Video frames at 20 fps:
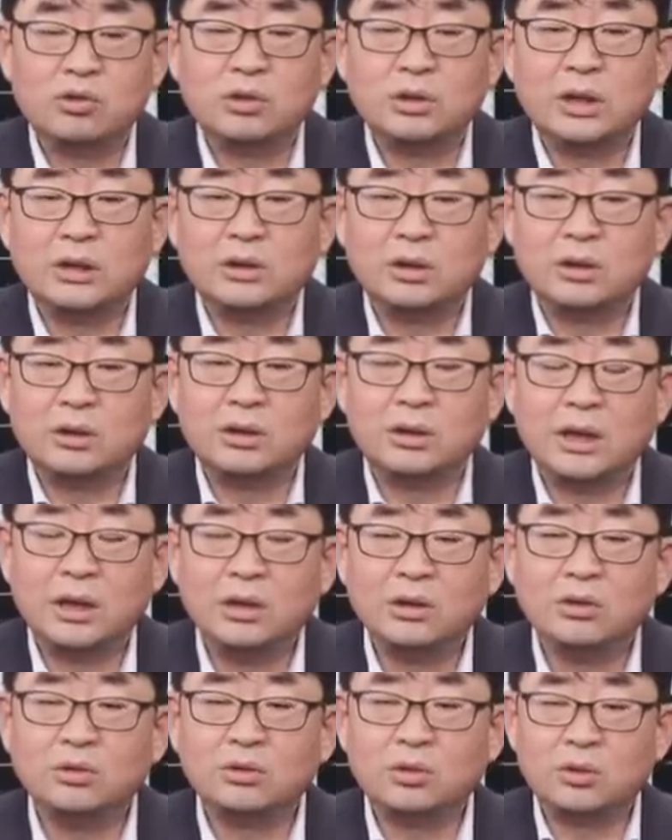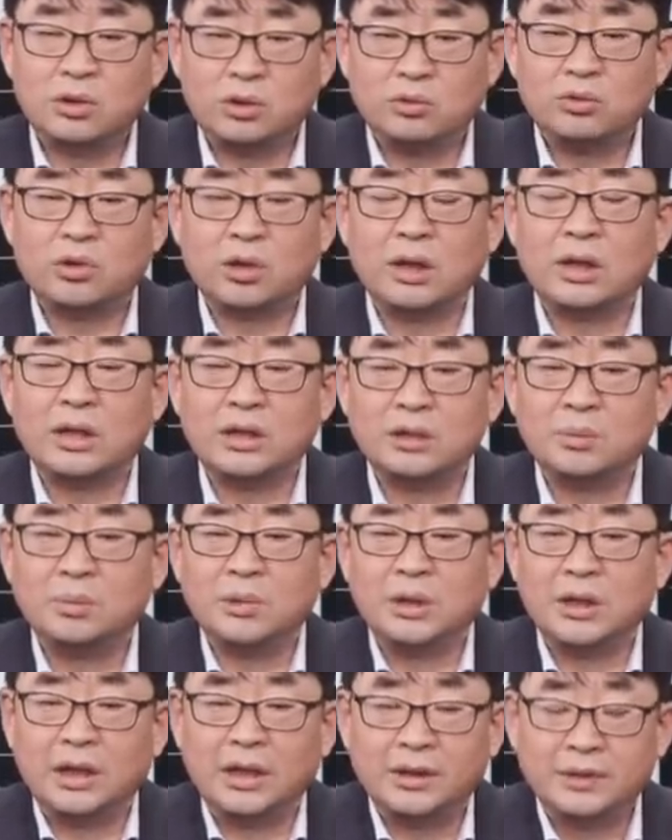뉴스가 떴는데요. 그 소식도
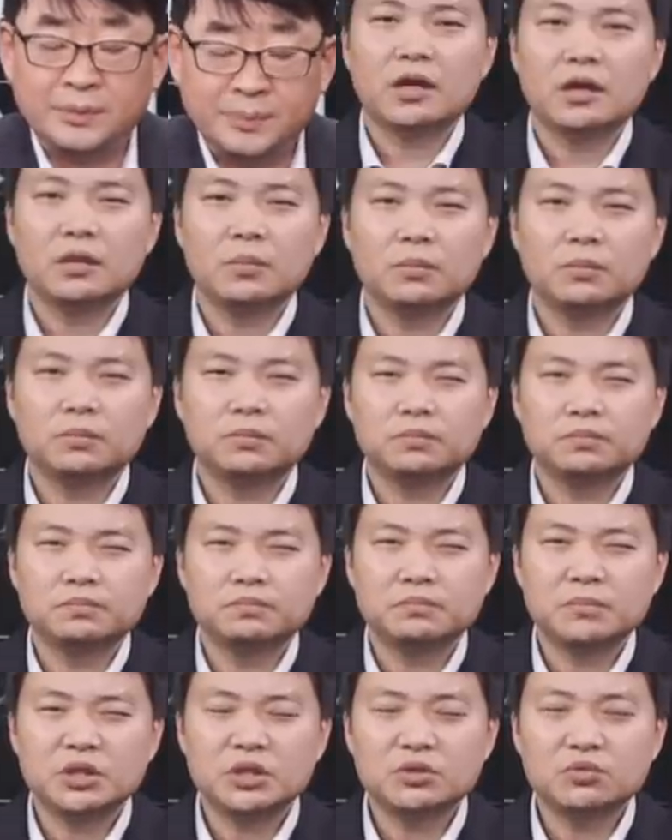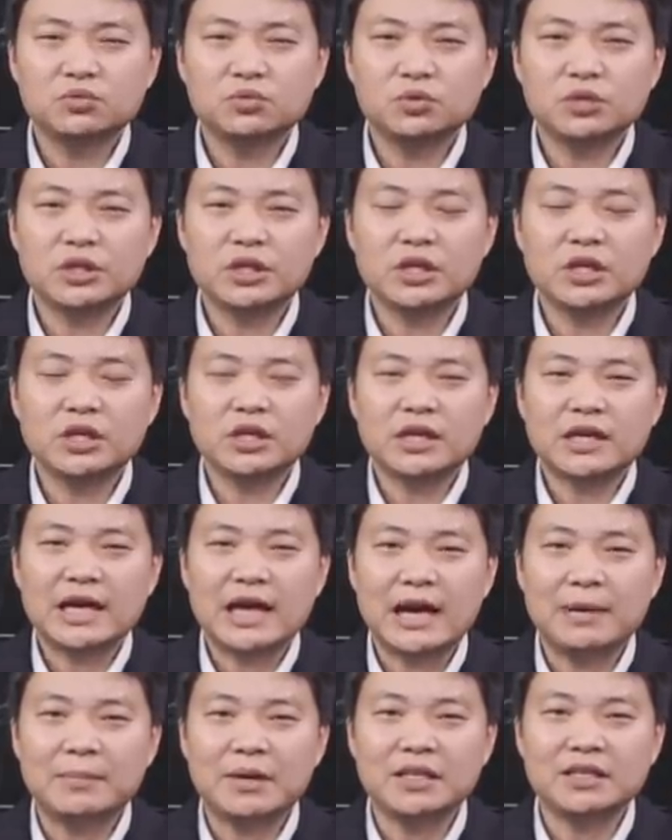전하겠습니다. 예. 미국이
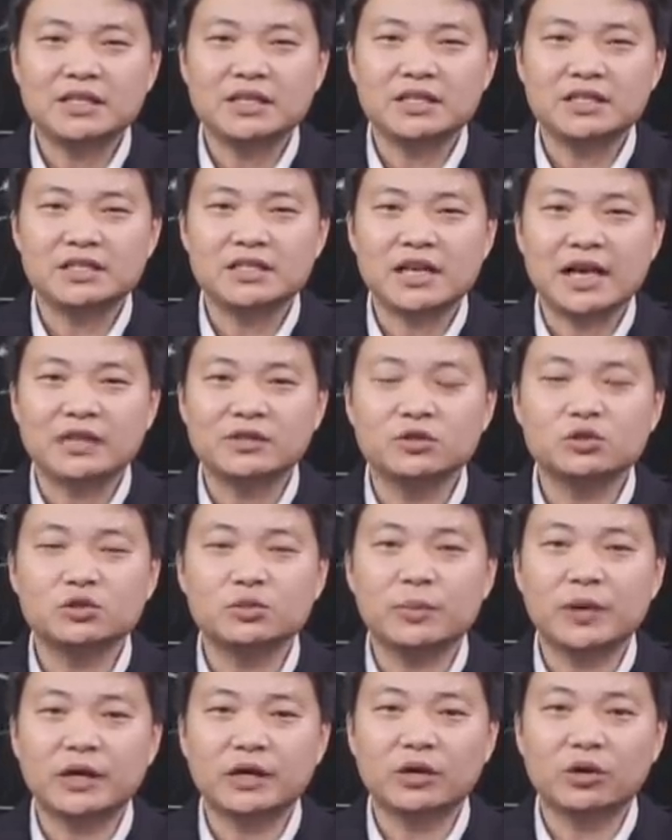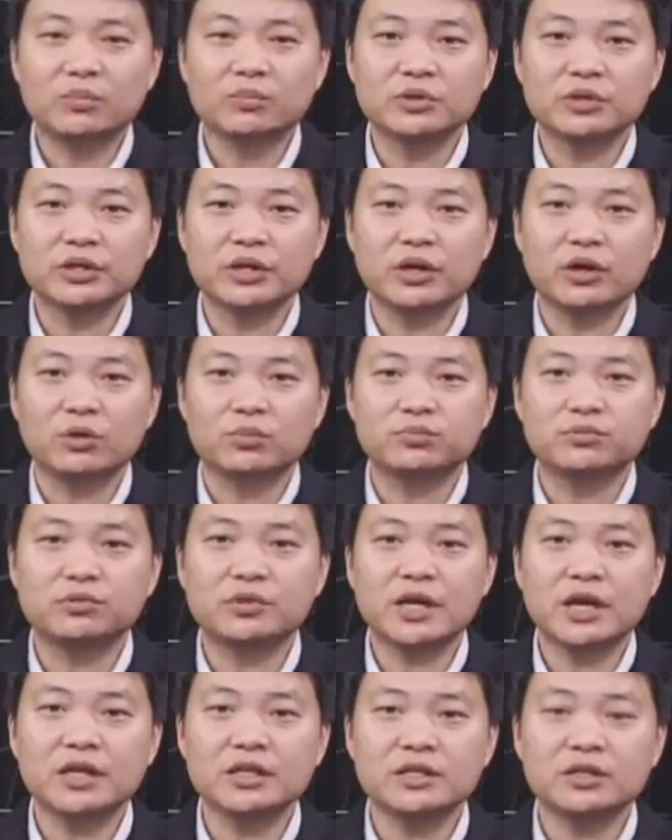가만히 있지 않을 수밖에 없는 게요.
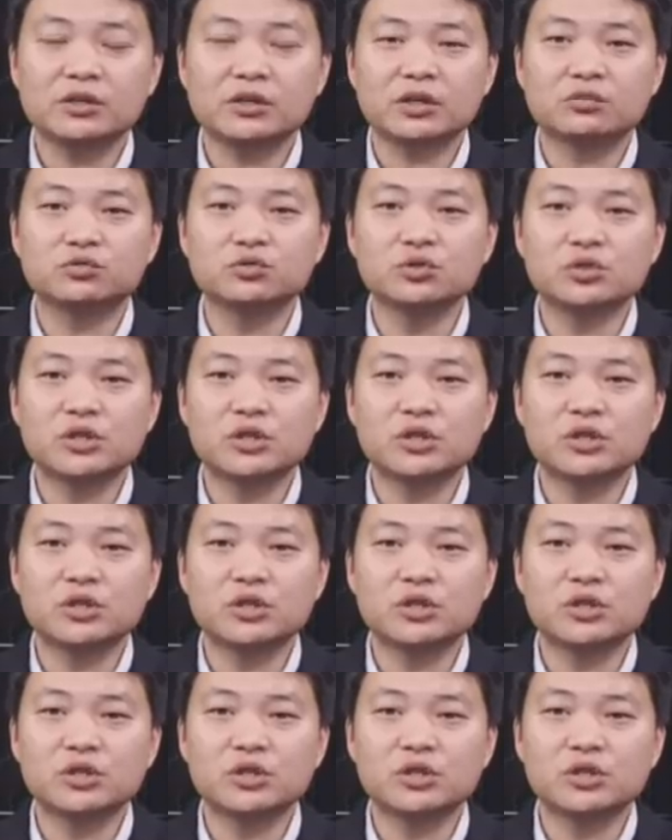북한이 이렇게